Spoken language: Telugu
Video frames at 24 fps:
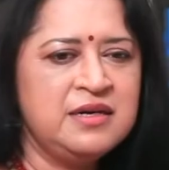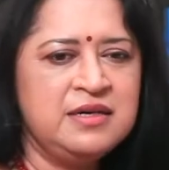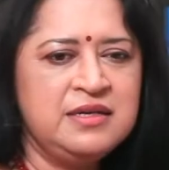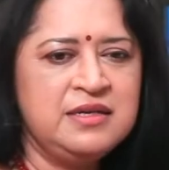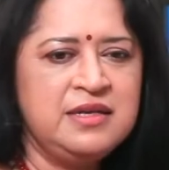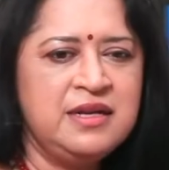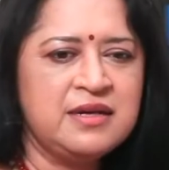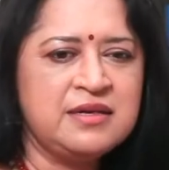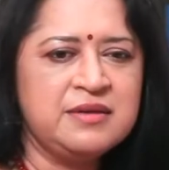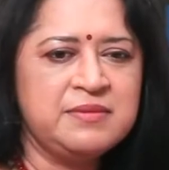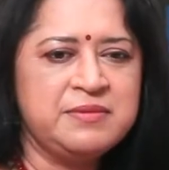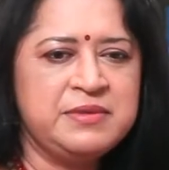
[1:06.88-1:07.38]

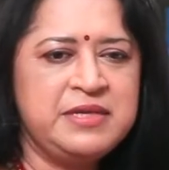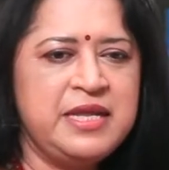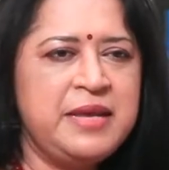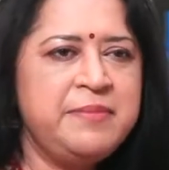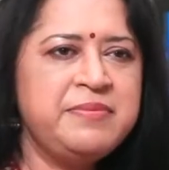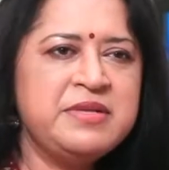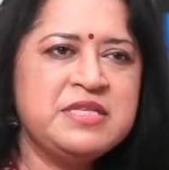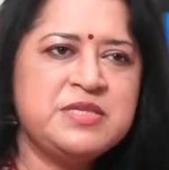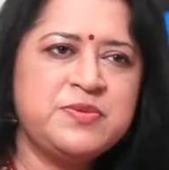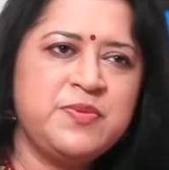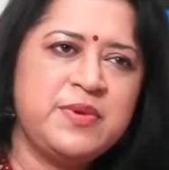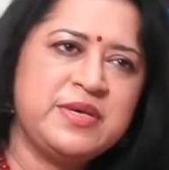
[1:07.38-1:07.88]
ఇలాగ
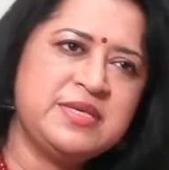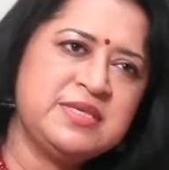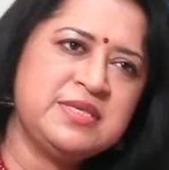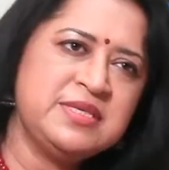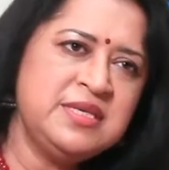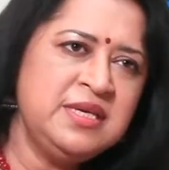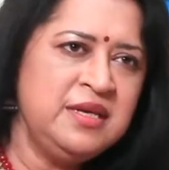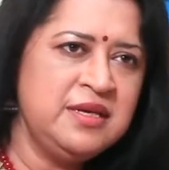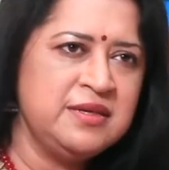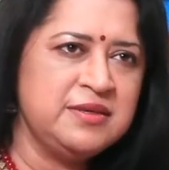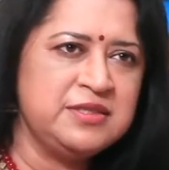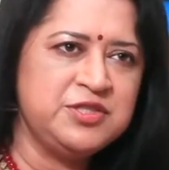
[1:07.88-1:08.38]
టేబుల్స్
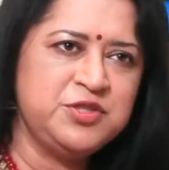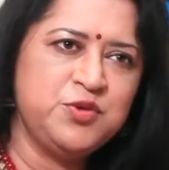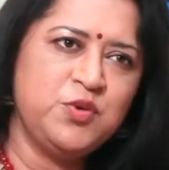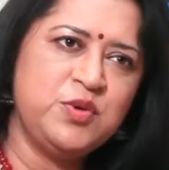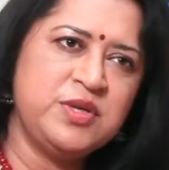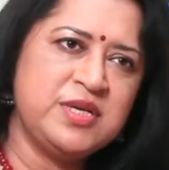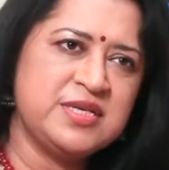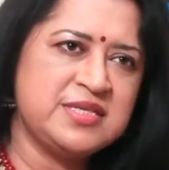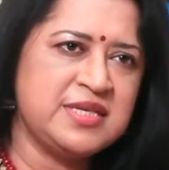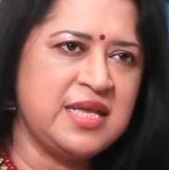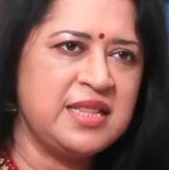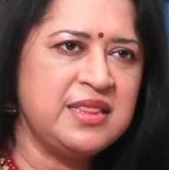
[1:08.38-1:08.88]
వేసి
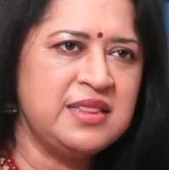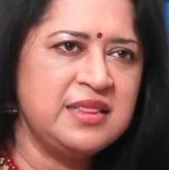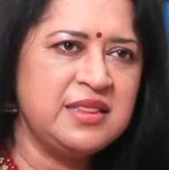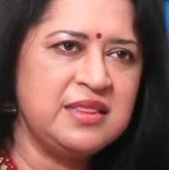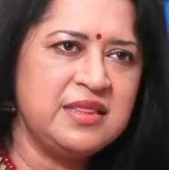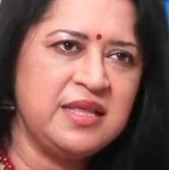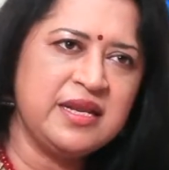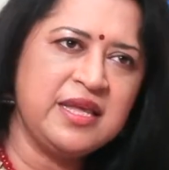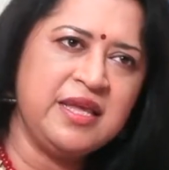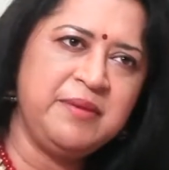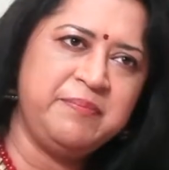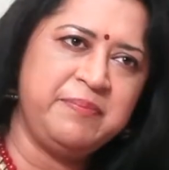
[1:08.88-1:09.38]
జూనియర్స్ అందరికీ